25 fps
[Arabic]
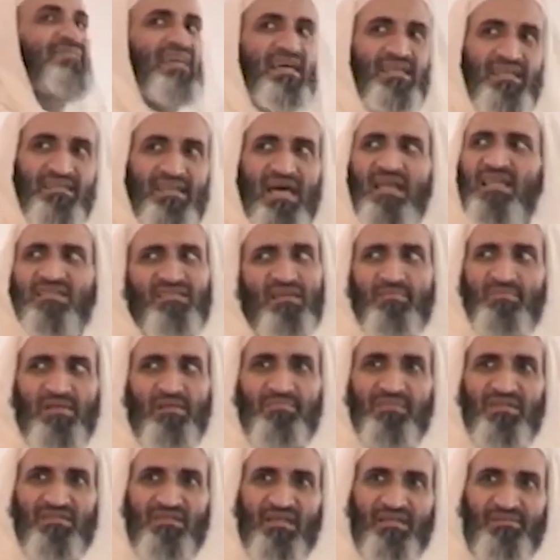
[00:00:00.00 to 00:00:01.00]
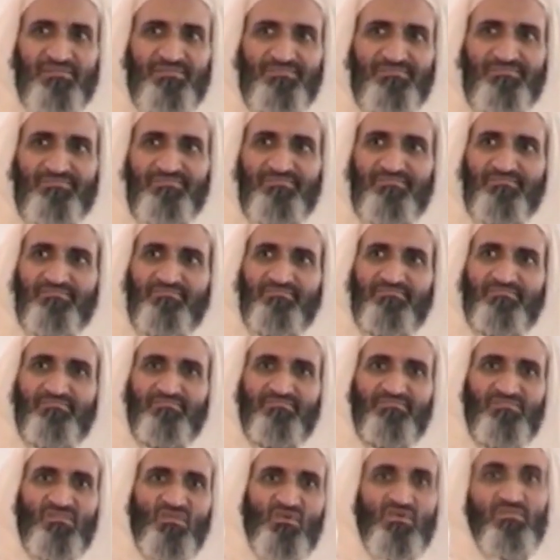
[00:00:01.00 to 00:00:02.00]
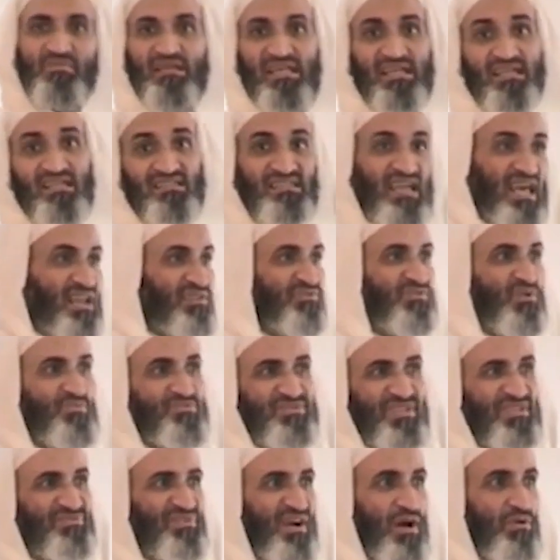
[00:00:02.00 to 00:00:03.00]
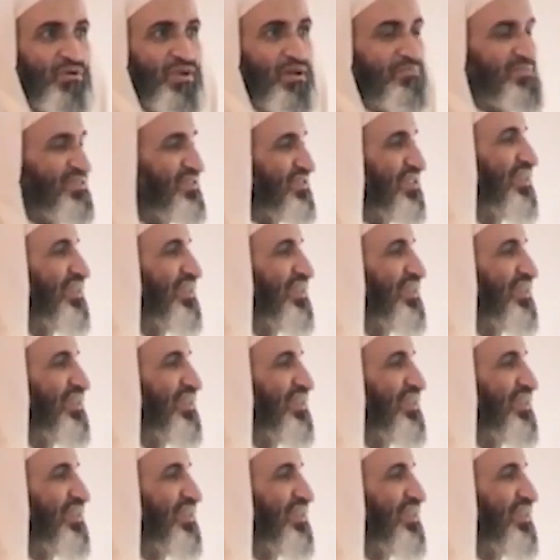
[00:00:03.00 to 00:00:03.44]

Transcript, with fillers: مثلا على سبيل المثال ويمكن لك تعرفه بصفه اخرى